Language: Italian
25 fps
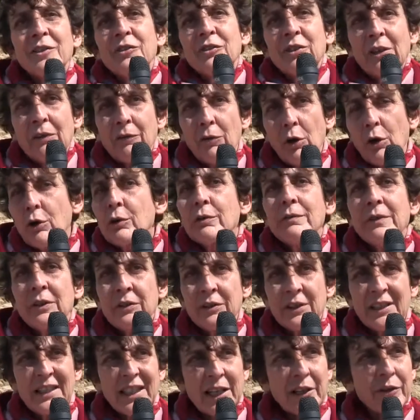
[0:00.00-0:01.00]
si evolve,
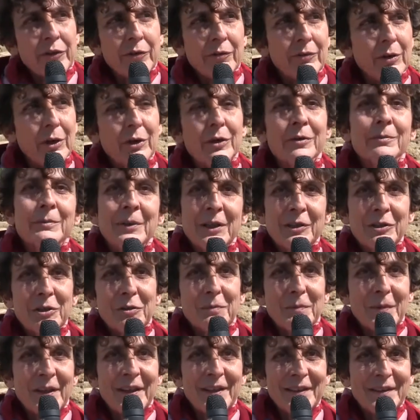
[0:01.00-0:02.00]
si trasforma
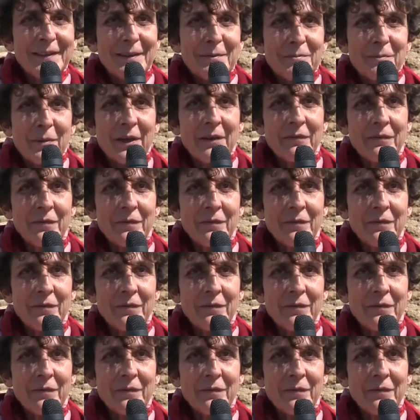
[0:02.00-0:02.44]
come sempre